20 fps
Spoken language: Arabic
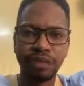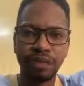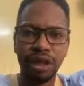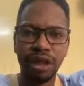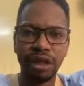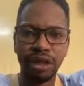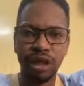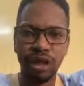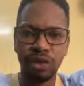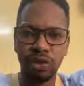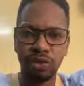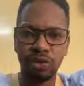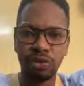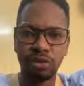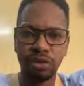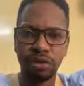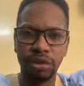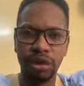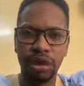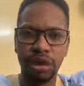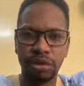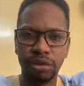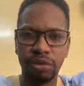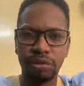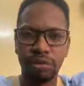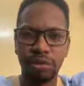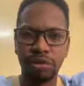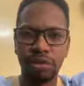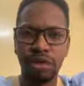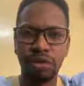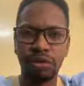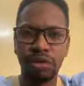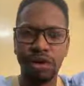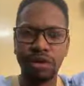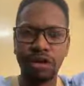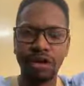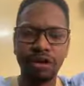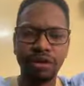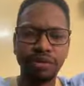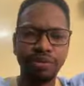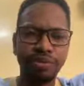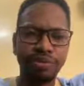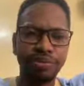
هذا ياك يعود ياك يعود موضوع واضح